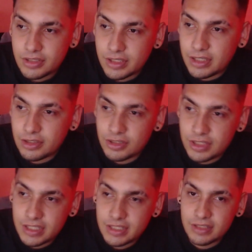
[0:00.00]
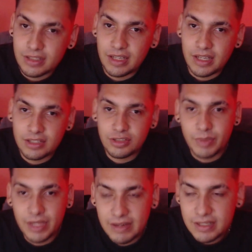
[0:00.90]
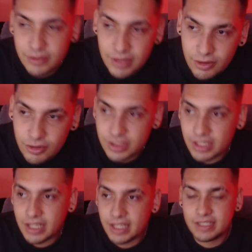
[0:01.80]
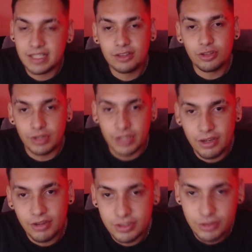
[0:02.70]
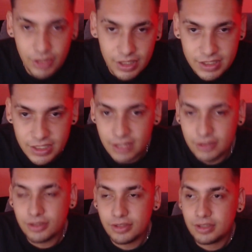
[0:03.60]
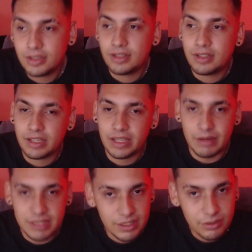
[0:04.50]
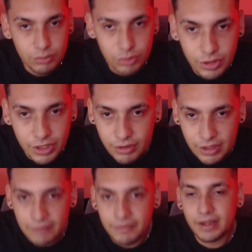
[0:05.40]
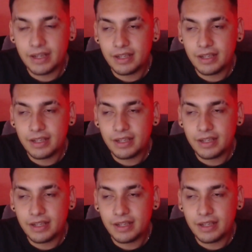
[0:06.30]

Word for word: Entonces, eso me lleva a la segunda cosa, que es el torneo que estoy organizando, que va a ser un torneo ráfaga.